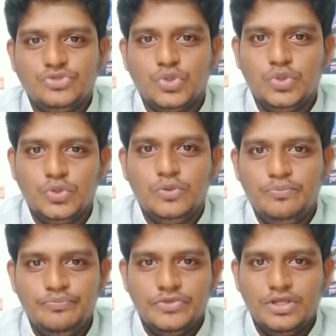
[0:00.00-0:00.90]
ஸோ
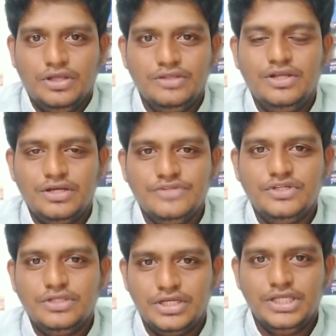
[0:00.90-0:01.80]
இதுதான்
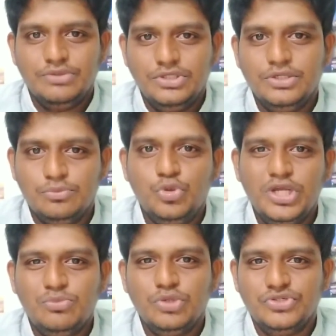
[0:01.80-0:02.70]
ரீசன் இன்றைக்கி வந்து
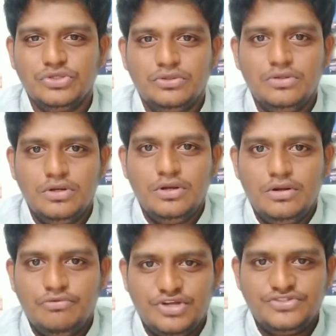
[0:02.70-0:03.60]
மூணே மூணு விஷயம்
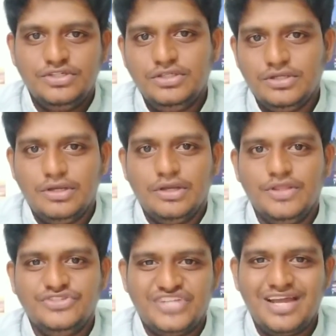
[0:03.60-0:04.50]
ஃபஸ்ட்டு
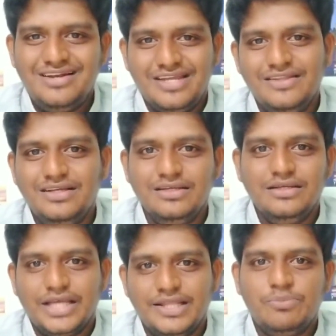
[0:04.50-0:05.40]
இந்த சேனல் எதுக்கு
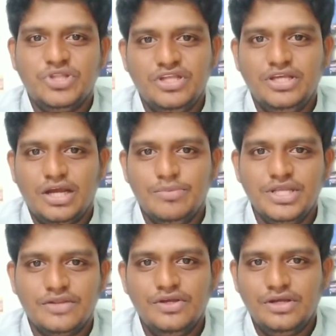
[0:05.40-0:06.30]
எதை பற்றி
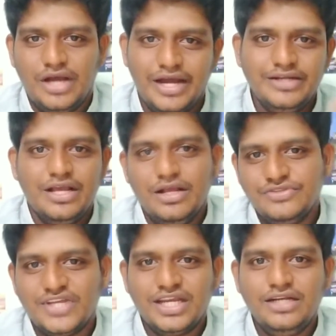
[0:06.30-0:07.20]
அப்படிங்கிறது அண்ட்
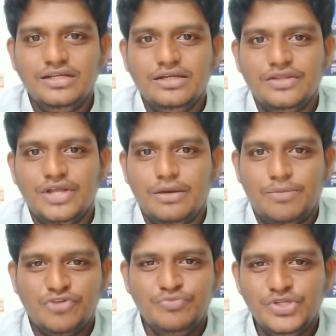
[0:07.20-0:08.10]
செகண்டு இந்த
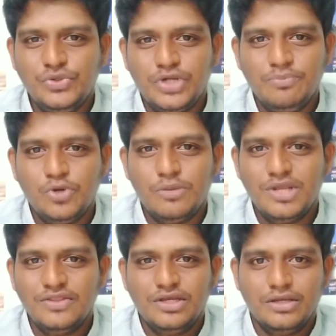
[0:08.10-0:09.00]
ஒரு டெம்போ
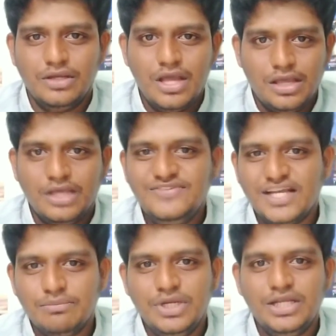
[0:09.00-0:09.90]
அப்படிங்கிறதுக்கு
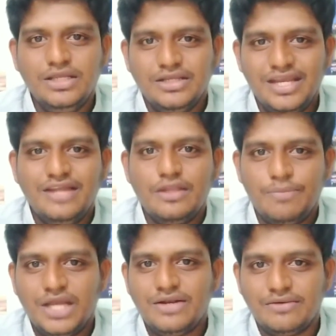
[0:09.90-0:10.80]
எக்ஸாக்ட் மீனிங் ஏன் இந்த
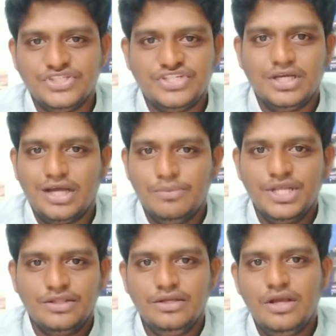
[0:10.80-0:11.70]
பேர் நான் வச்சேன்
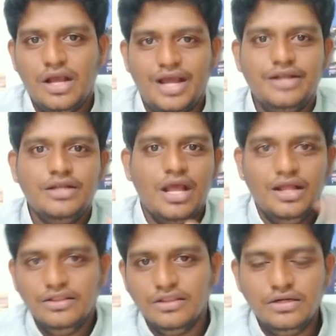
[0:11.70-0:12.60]
அப்படிங்கிறது அண்ட்
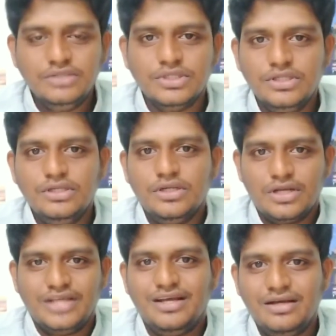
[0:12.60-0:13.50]
தேர்டு வந்து
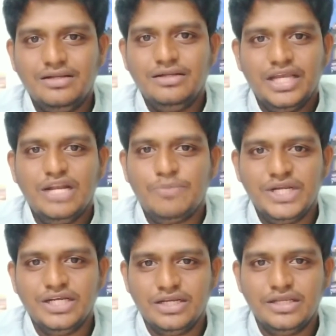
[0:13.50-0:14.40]
நான் யார் என்ன
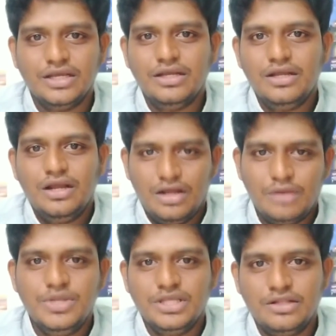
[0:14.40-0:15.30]
பண்ணிக்கிட்டு இருக்கேன்
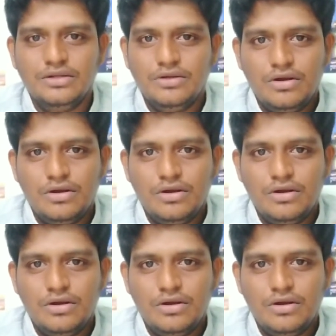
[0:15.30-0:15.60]
அப்படிங்கிறது